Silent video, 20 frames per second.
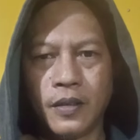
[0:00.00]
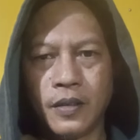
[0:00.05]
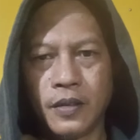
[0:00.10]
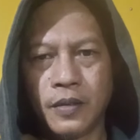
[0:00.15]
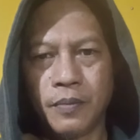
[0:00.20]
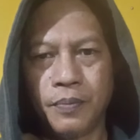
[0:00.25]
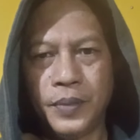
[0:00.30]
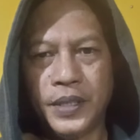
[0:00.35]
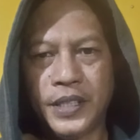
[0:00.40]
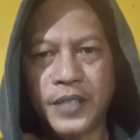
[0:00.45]

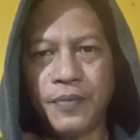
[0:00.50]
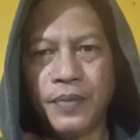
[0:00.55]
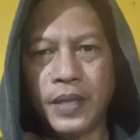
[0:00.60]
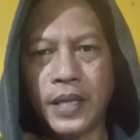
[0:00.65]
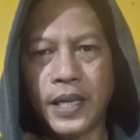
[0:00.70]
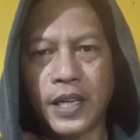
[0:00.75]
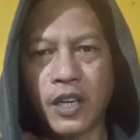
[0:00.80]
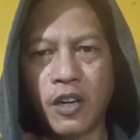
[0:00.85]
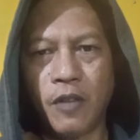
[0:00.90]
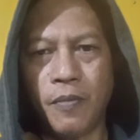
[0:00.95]

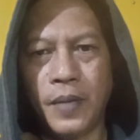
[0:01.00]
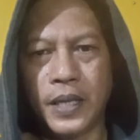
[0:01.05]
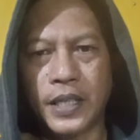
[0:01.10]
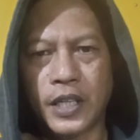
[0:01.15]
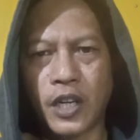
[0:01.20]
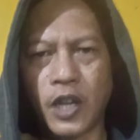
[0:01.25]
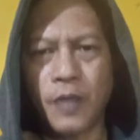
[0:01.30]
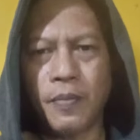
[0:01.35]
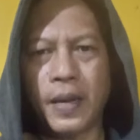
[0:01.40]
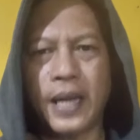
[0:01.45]

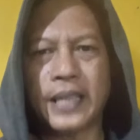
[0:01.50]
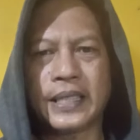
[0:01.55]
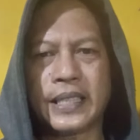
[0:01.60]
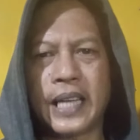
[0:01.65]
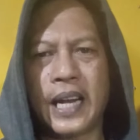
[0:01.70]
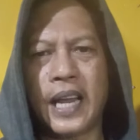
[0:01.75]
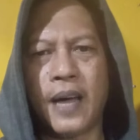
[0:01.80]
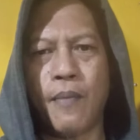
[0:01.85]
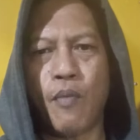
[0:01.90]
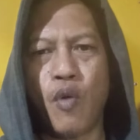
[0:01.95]
Bismillahirrahmanirrahim
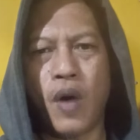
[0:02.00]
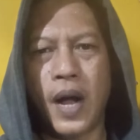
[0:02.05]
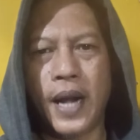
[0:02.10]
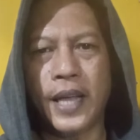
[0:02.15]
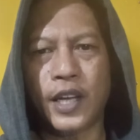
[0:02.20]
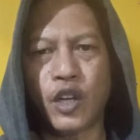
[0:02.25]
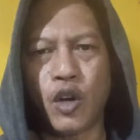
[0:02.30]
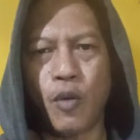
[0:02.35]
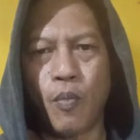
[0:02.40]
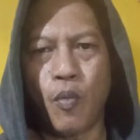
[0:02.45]

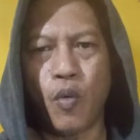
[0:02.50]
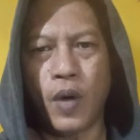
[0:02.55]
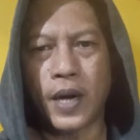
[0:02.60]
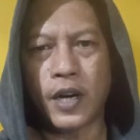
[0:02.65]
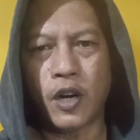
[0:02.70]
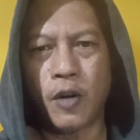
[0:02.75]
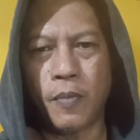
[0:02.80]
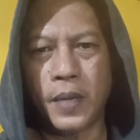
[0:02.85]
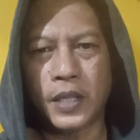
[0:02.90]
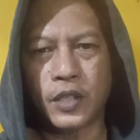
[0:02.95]
Assalamualaikum
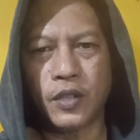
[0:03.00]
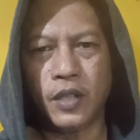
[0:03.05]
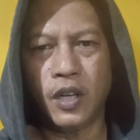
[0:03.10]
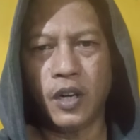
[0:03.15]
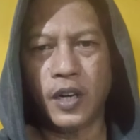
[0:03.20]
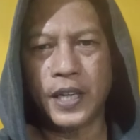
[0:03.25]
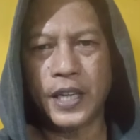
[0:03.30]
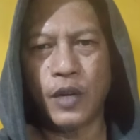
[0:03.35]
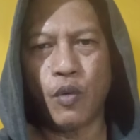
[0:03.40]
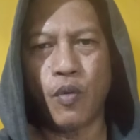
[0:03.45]

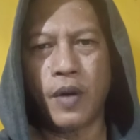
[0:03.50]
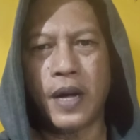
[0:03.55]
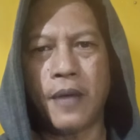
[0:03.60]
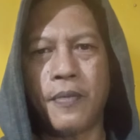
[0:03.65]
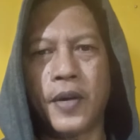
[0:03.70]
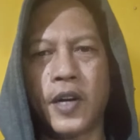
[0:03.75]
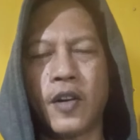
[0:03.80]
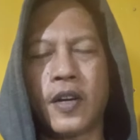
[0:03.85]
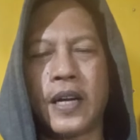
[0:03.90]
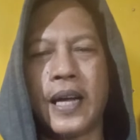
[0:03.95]
warahmatullahi
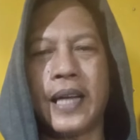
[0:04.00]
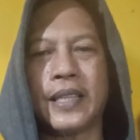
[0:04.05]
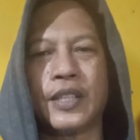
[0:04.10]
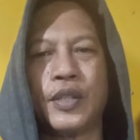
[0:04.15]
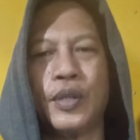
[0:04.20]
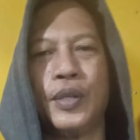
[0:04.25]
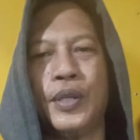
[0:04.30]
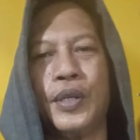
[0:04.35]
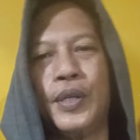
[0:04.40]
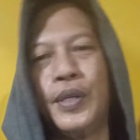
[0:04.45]

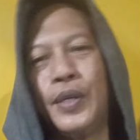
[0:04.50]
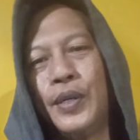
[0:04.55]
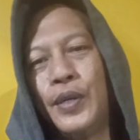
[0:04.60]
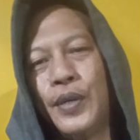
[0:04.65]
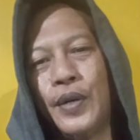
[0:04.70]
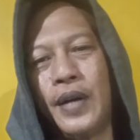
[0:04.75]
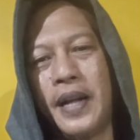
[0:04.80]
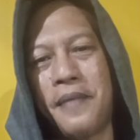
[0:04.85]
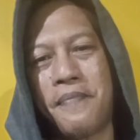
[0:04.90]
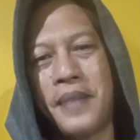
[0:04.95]

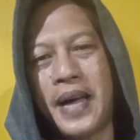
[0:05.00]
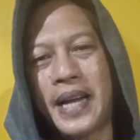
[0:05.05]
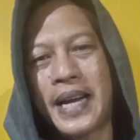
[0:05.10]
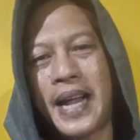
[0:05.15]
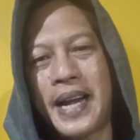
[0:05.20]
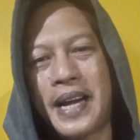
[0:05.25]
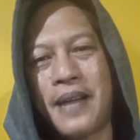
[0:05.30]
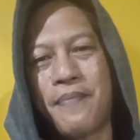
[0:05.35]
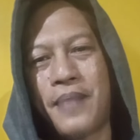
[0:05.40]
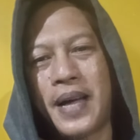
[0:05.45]
wabarakatuh
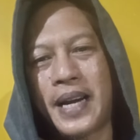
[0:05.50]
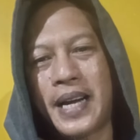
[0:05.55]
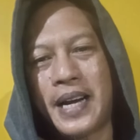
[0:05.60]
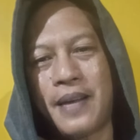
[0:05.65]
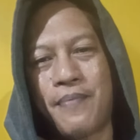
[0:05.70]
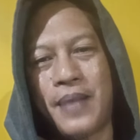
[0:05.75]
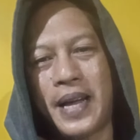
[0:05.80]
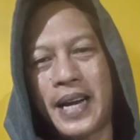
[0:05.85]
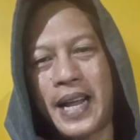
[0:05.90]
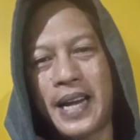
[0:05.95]
Lebaran, lebaran,
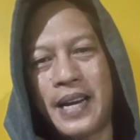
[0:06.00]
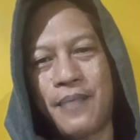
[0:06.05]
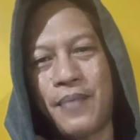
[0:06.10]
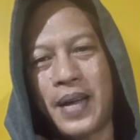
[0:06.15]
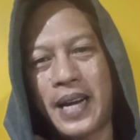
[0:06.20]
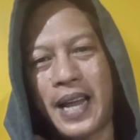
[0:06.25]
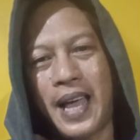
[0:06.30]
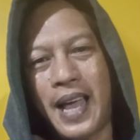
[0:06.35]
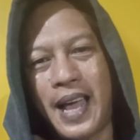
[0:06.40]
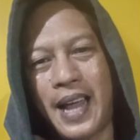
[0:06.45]
lebaran,
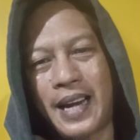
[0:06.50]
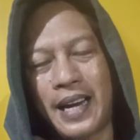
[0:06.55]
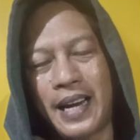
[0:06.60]
lebaran